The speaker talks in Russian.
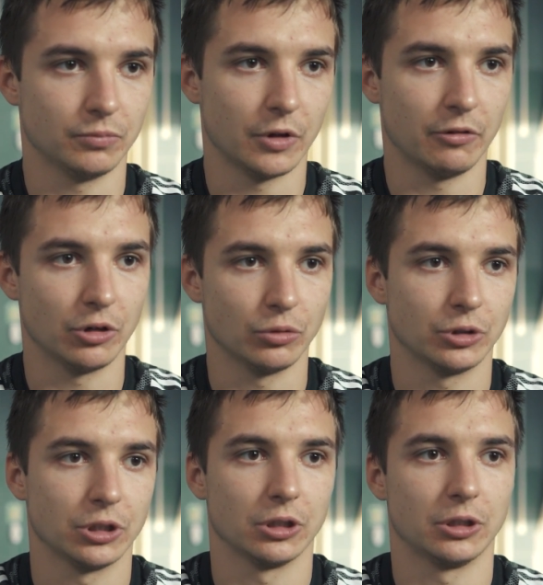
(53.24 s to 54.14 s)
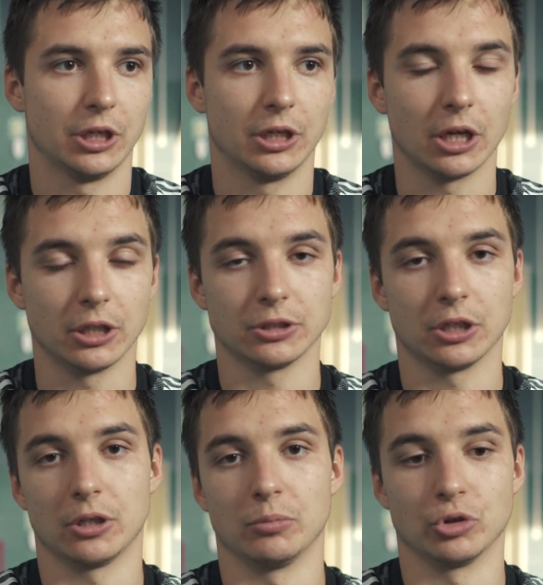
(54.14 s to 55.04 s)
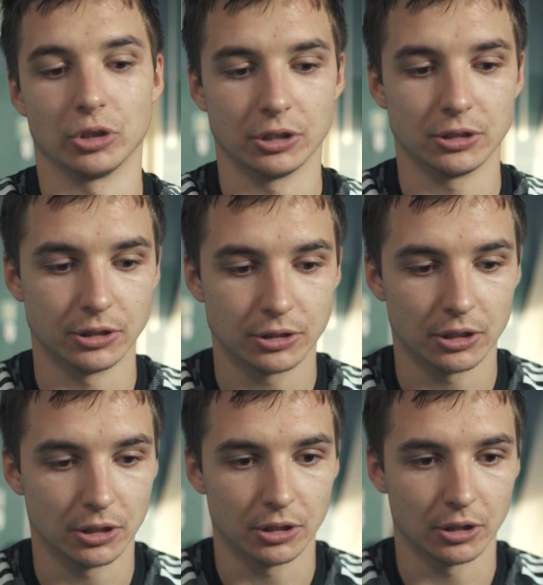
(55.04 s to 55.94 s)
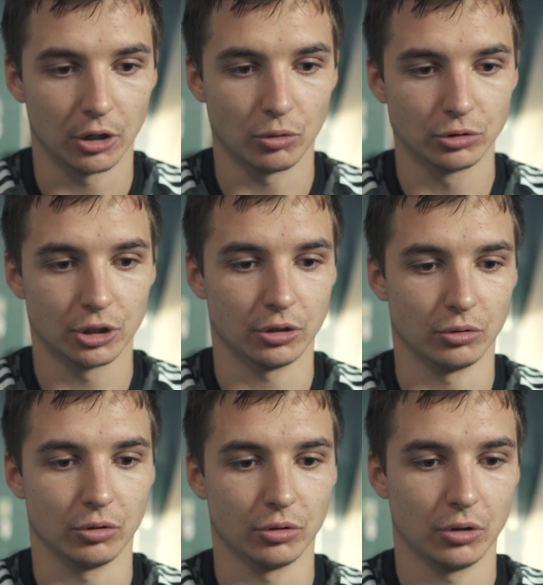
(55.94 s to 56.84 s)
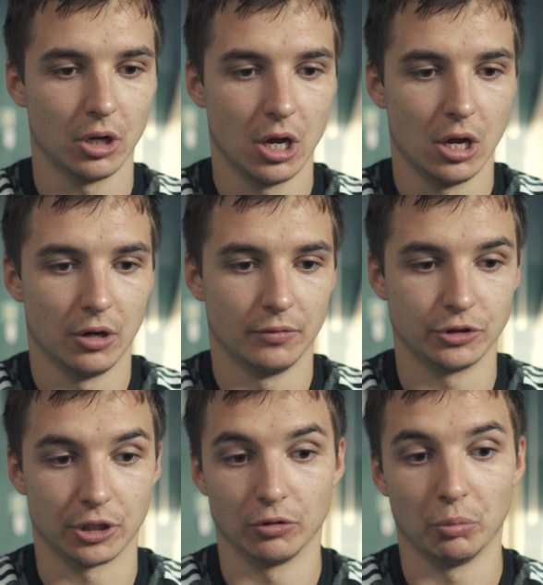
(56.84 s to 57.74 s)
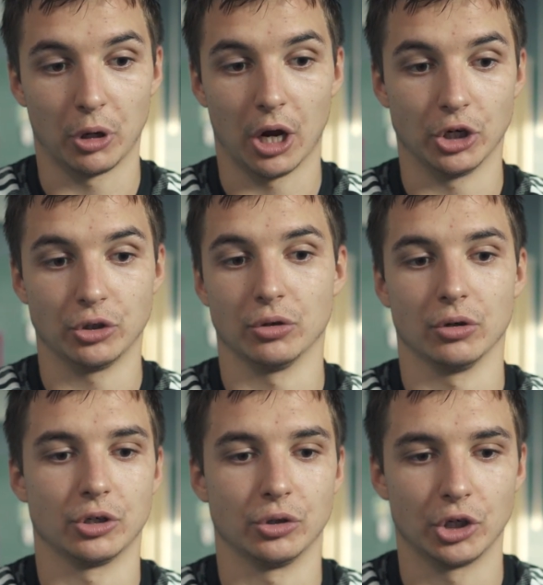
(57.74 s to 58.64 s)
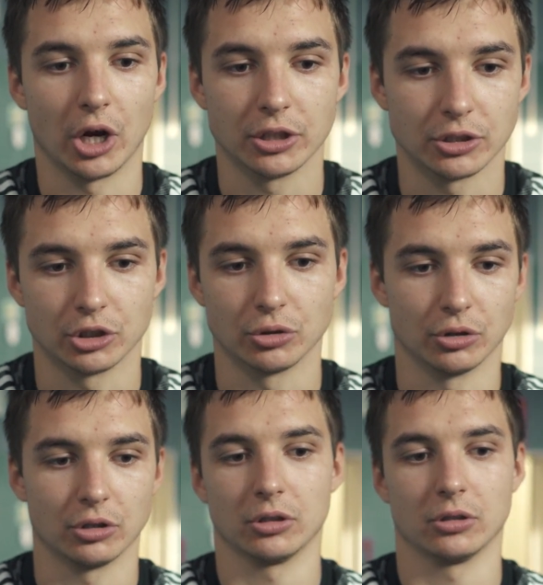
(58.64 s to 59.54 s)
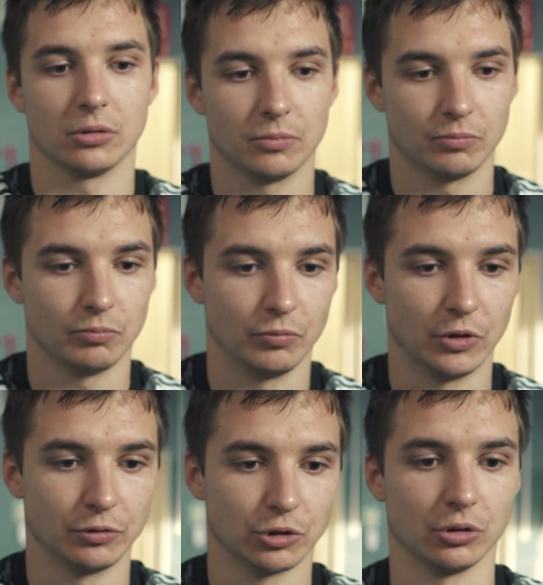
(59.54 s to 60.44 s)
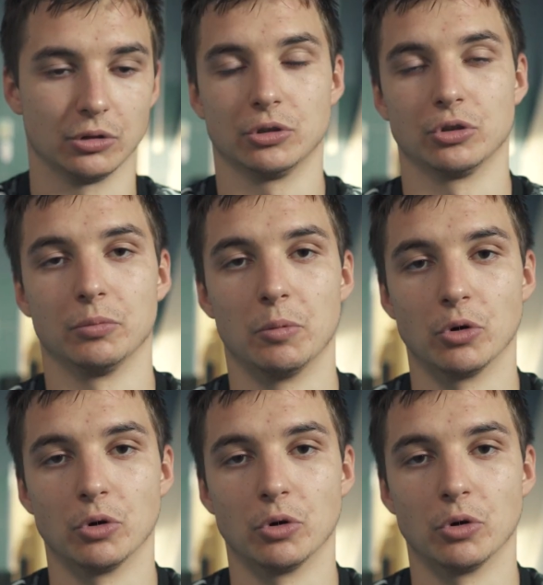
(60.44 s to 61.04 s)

наверное, где-то три дня назад нам уже снизили нагрузки, но все равно пока еще ощущается, что это не все, что мы